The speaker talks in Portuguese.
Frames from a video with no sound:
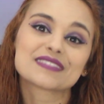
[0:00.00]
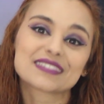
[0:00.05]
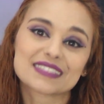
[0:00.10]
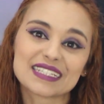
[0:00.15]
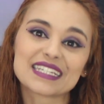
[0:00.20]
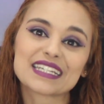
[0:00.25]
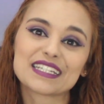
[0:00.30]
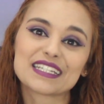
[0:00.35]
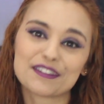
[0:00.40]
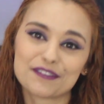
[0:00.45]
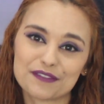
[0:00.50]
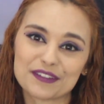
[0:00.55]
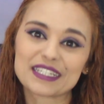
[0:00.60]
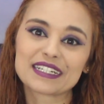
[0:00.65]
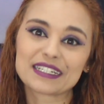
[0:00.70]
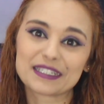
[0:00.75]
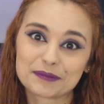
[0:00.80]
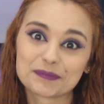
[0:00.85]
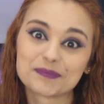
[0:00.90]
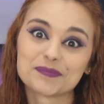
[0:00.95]

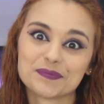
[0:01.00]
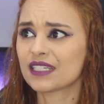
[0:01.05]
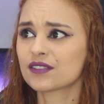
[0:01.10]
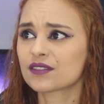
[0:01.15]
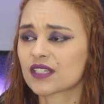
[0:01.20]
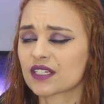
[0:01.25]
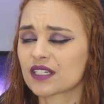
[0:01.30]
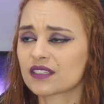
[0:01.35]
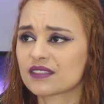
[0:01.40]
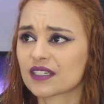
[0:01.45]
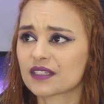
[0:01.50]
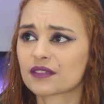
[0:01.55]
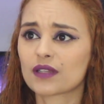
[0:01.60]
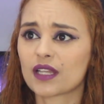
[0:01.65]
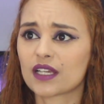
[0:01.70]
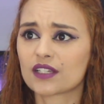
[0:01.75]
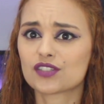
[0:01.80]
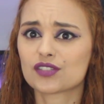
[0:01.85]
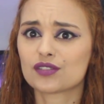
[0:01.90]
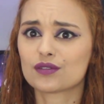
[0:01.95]
significa. Isso quer dizer que o
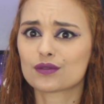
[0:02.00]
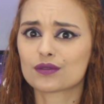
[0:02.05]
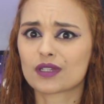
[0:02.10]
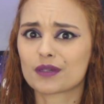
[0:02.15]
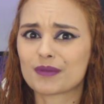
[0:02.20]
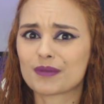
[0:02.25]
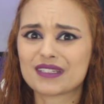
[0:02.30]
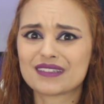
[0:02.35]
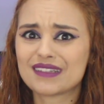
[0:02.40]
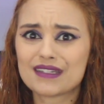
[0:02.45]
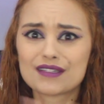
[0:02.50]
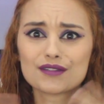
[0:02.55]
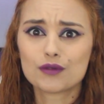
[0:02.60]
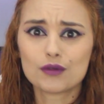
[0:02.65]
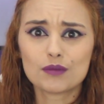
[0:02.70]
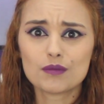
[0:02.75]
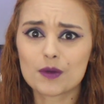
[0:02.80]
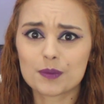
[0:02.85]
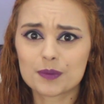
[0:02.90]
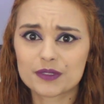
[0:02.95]
ladino não tem mais
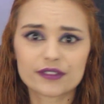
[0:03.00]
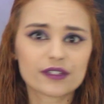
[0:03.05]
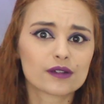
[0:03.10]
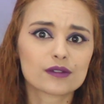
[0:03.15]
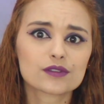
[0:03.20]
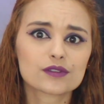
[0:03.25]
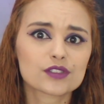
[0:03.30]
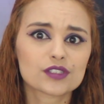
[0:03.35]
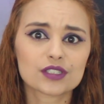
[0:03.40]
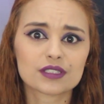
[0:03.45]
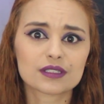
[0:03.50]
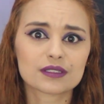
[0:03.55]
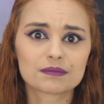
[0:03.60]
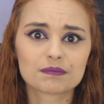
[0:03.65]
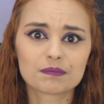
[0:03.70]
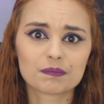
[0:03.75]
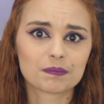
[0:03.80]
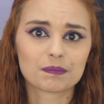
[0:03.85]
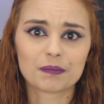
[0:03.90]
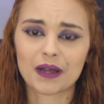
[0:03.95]
nenhuma opção de
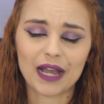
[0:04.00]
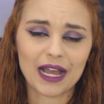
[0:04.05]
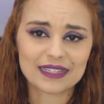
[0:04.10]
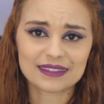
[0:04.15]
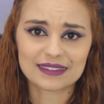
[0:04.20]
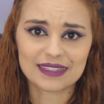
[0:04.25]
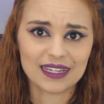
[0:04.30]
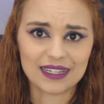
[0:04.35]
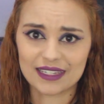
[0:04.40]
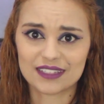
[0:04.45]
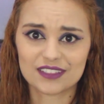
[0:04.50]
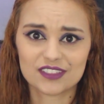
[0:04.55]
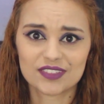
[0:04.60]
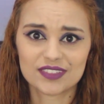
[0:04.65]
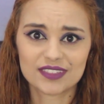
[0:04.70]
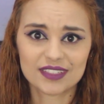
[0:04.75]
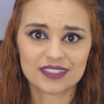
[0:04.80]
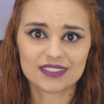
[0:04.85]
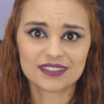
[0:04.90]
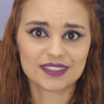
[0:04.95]
ataque à
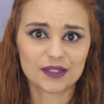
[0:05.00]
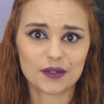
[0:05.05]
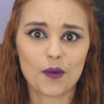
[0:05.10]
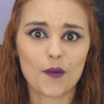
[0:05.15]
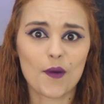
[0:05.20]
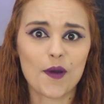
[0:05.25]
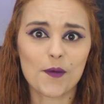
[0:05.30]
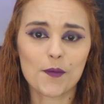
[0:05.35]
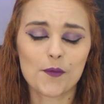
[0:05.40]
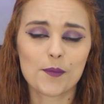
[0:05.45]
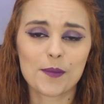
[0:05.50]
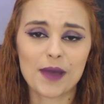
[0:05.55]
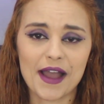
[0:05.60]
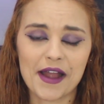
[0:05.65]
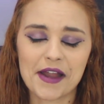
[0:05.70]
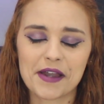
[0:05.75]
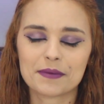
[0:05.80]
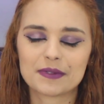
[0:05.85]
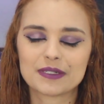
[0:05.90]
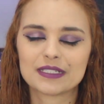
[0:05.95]
distância com alguma
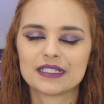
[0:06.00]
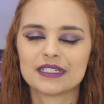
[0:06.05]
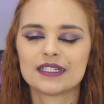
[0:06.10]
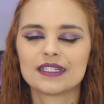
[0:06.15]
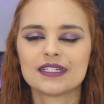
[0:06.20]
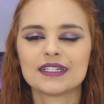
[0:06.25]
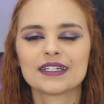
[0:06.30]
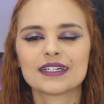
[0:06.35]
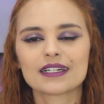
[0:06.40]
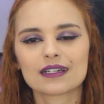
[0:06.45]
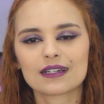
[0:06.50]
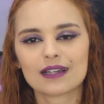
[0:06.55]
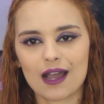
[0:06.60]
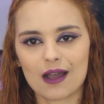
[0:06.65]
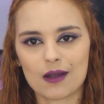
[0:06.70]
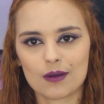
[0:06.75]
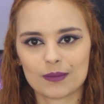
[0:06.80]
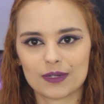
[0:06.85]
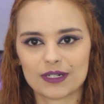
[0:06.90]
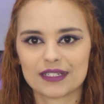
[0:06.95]
arma?
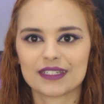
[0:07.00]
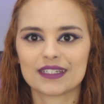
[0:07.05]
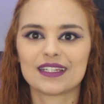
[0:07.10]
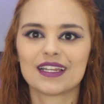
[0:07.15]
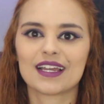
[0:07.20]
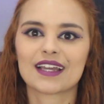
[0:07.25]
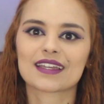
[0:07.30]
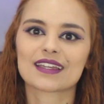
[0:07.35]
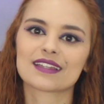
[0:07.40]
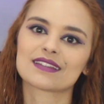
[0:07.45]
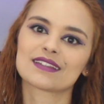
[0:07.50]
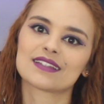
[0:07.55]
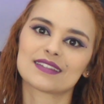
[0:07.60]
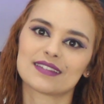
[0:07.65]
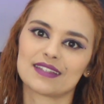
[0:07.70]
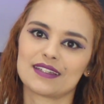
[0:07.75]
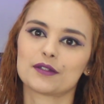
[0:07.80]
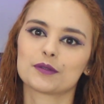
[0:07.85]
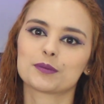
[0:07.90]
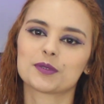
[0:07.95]
calma, ele ainda
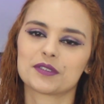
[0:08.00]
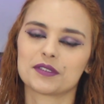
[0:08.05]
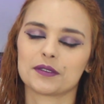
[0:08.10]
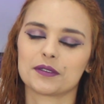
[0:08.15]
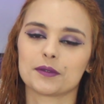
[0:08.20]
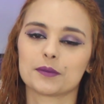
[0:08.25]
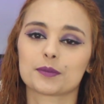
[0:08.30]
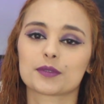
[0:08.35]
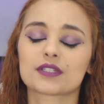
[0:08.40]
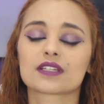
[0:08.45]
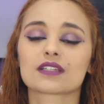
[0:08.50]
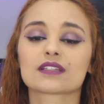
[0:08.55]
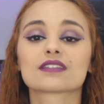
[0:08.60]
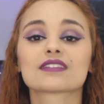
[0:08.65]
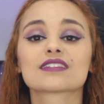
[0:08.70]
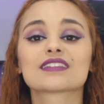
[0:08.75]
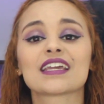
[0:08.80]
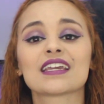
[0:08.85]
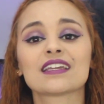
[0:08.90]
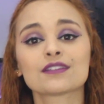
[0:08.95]
tem opção, porque
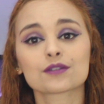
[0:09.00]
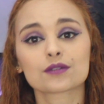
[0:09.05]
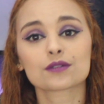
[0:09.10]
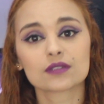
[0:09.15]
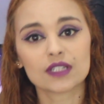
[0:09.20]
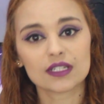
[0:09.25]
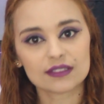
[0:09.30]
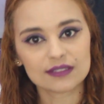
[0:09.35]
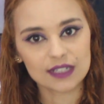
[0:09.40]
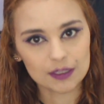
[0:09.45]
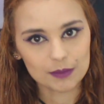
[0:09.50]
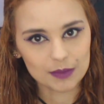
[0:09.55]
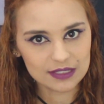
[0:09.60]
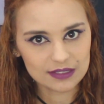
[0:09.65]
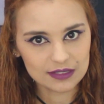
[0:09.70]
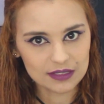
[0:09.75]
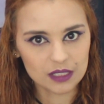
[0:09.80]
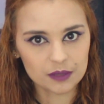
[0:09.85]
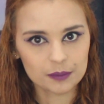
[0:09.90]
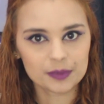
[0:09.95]
dentro das armas
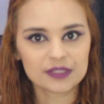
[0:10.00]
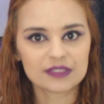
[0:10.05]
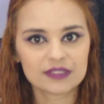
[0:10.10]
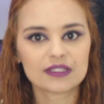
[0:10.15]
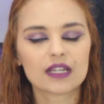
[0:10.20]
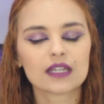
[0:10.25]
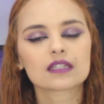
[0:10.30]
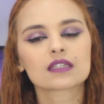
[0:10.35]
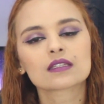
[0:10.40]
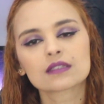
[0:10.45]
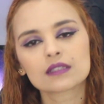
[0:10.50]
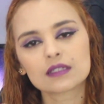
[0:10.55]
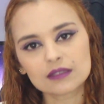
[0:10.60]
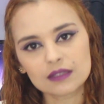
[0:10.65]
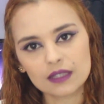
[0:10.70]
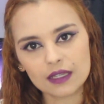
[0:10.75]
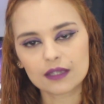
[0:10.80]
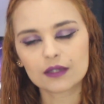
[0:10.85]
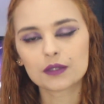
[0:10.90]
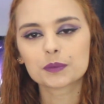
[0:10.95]
simples ainda
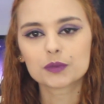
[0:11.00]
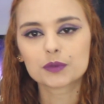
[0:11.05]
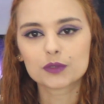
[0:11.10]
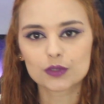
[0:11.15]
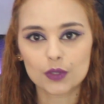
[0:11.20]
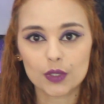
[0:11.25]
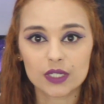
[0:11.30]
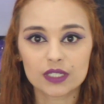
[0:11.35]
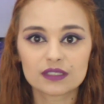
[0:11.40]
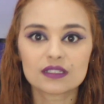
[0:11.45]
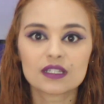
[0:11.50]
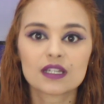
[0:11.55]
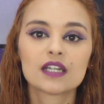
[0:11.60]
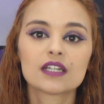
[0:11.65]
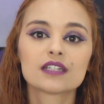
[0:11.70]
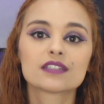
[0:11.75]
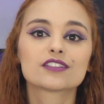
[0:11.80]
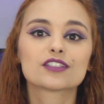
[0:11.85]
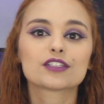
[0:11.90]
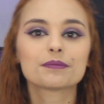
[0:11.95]
tem opções
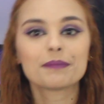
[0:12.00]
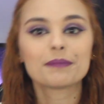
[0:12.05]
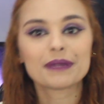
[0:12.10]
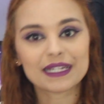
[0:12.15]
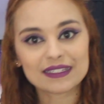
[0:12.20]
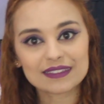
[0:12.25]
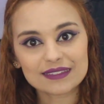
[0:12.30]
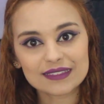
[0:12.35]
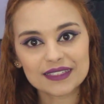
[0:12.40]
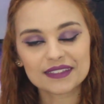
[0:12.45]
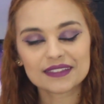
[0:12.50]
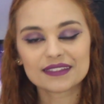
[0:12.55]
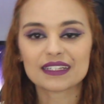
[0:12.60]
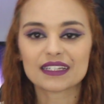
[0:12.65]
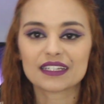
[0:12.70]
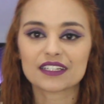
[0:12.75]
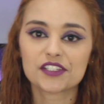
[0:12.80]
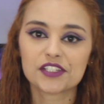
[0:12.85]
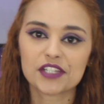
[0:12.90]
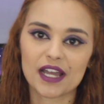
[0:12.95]
de bestas
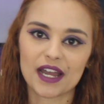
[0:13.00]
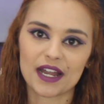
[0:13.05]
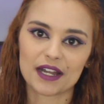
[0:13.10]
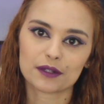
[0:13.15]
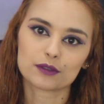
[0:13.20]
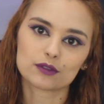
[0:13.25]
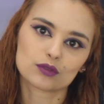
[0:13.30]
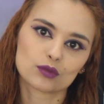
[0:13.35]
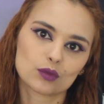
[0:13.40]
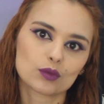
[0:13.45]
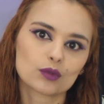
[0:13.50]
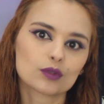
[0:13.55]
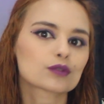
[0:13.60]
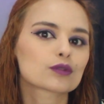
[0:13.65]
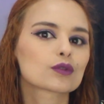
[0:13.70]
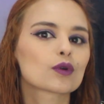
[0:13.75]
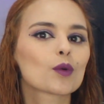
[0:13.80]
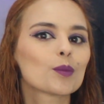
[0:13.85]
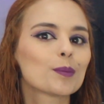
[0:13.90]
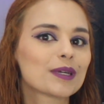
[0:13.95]
e de arcos
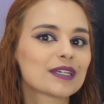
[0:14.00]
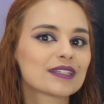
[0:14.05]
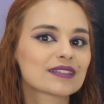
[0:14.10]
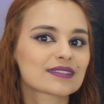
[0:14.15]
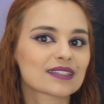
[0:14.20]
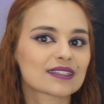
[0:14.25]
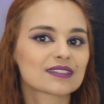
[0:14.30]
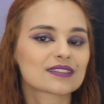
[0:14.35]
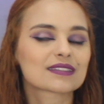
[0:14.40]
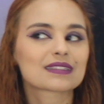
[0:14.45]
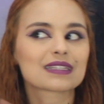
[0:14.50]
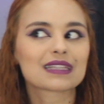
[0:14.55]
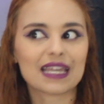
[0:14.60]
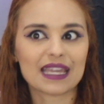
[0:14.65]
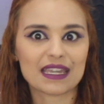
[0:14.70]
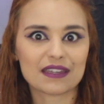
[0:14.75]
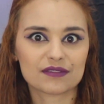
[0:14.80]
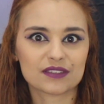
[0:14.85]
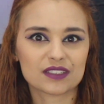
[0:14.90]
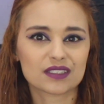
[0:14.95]
curto ou bestas
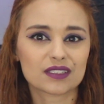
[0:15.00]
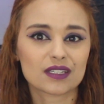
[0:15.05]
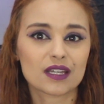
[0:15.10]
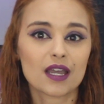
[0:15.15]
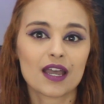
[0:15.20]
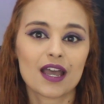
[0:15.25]
leves.